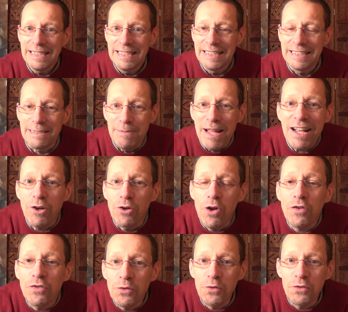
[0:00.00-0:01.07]
Si bien que
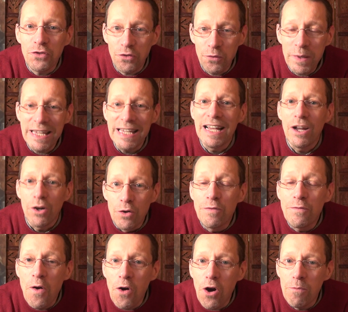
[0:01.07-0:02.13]
lorsqu'on suit le
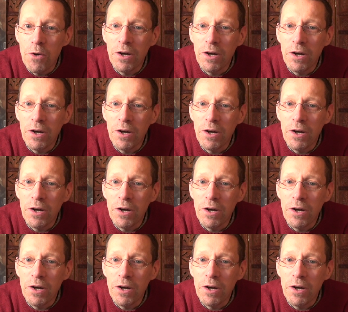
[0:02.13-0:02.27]
forum